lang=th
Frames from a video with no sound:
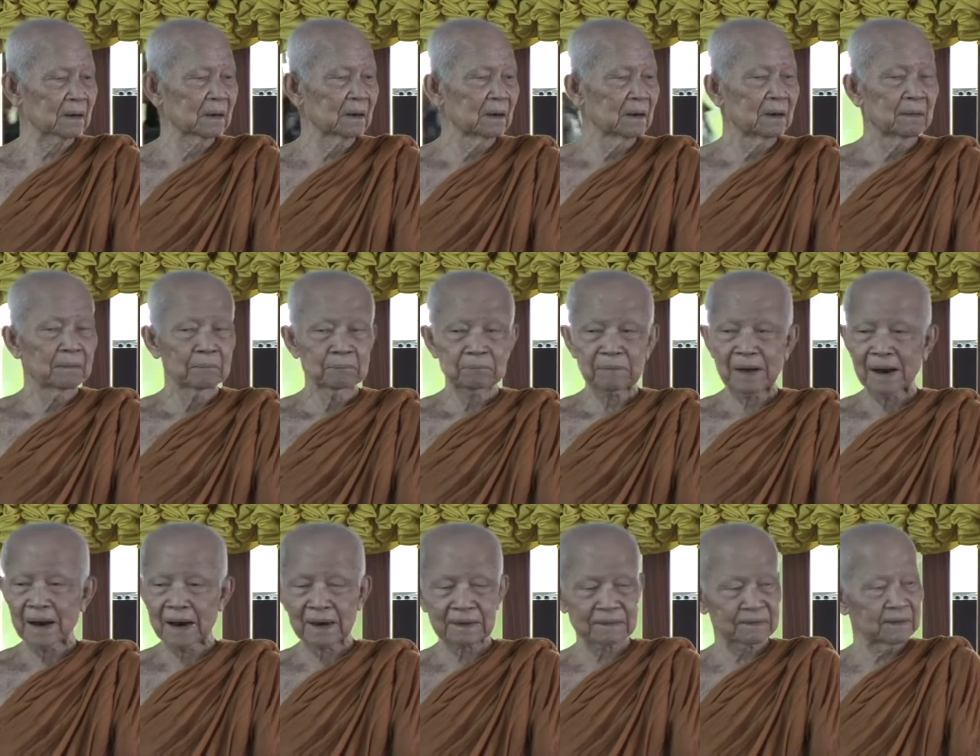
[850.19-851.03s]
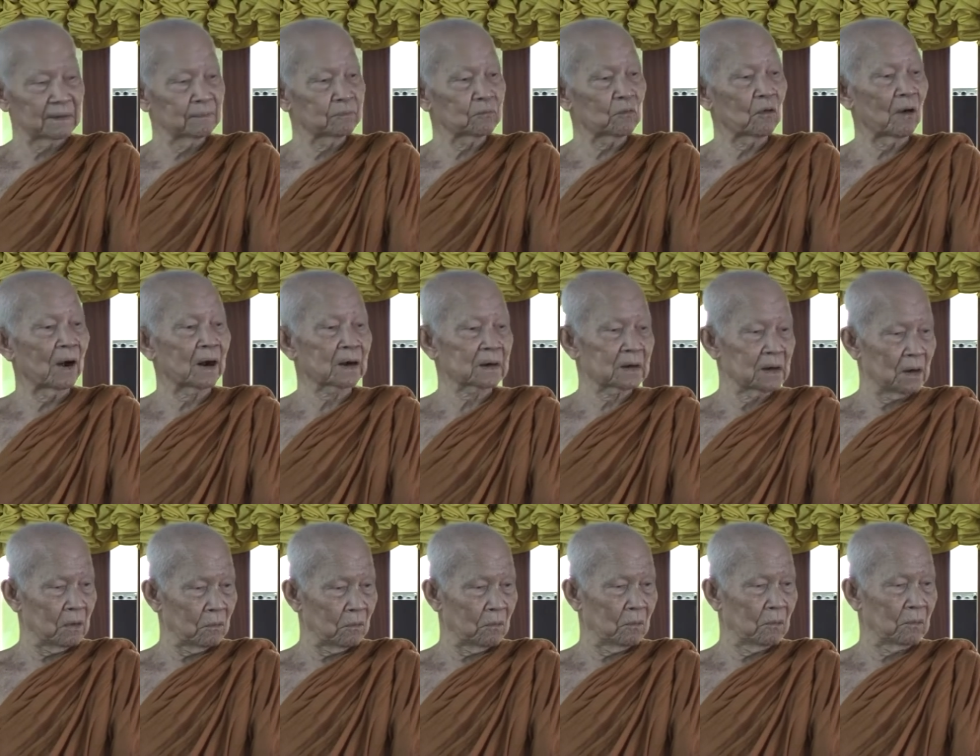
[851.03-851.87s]
6,080 กว่า
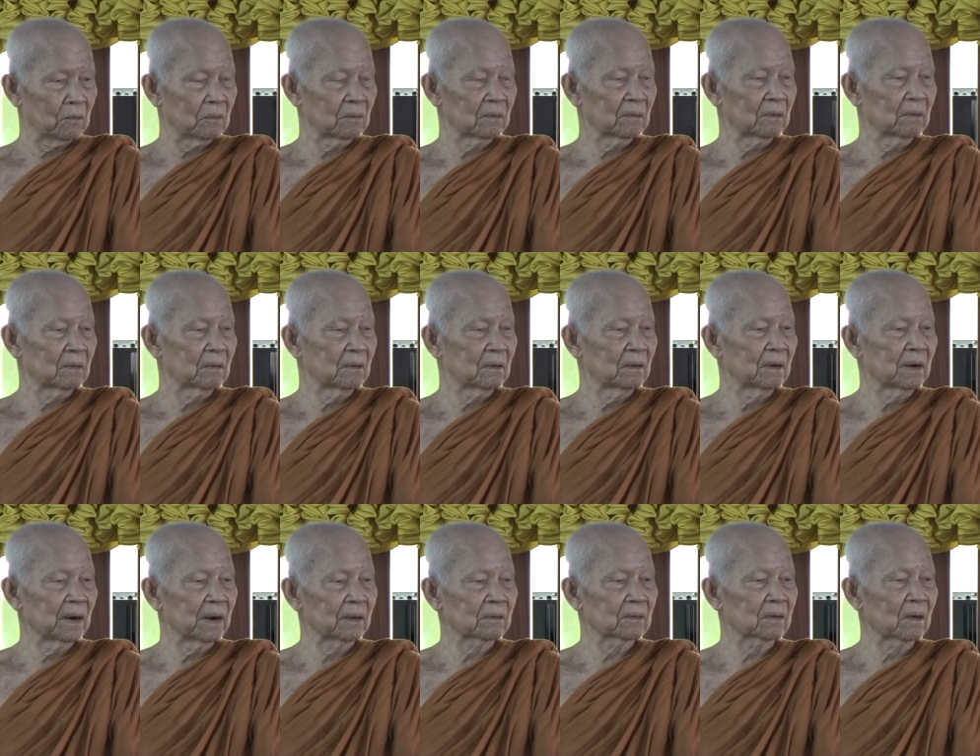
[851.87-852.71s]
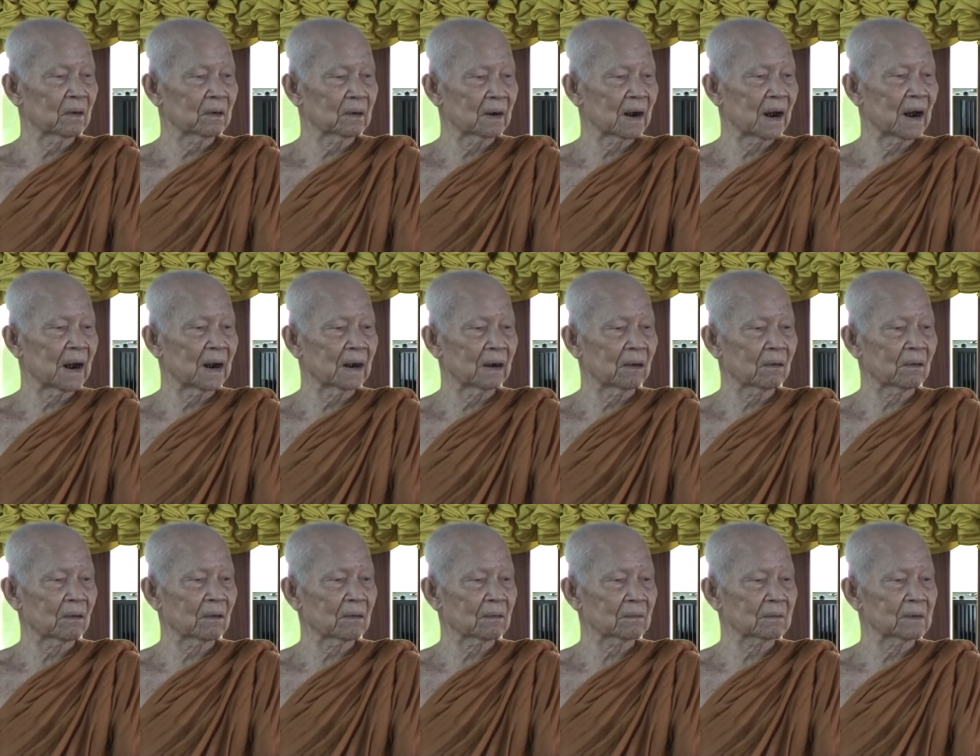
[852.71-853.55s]
กิโลแล้วดอลลาร์เรา
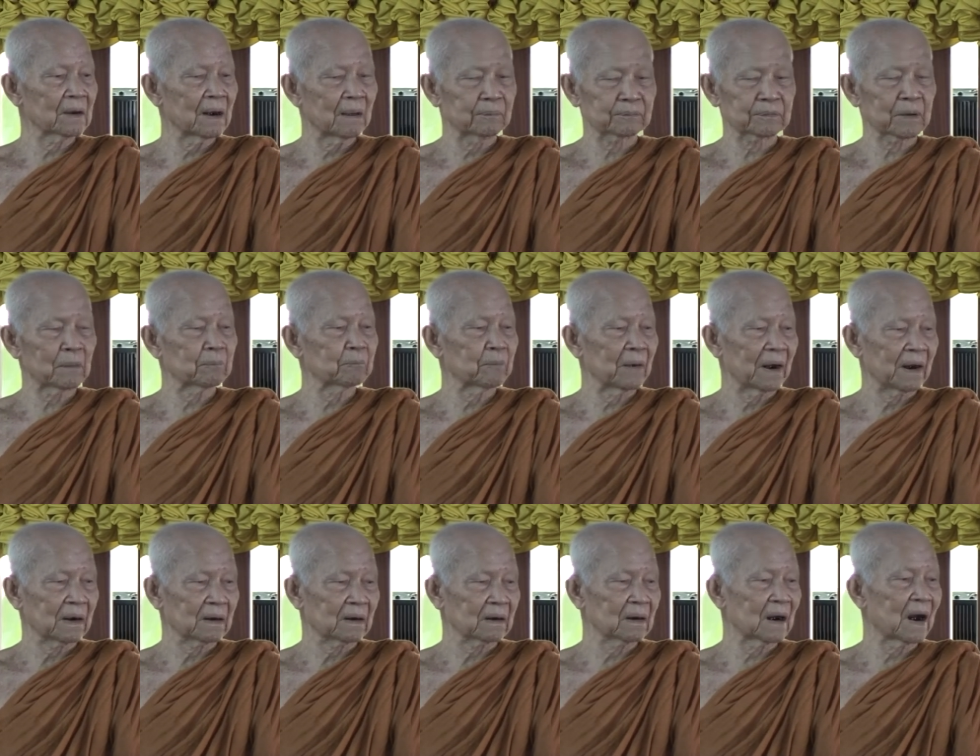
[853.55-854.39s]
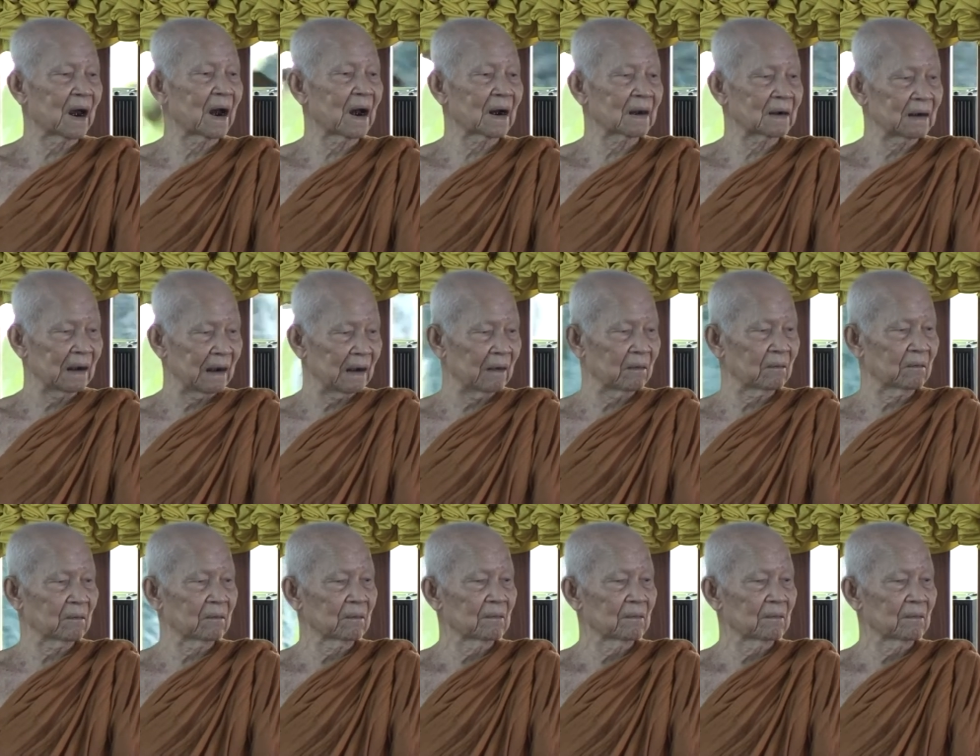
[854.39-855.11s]
ก็เกือบจะ 8 ล้านแล้ว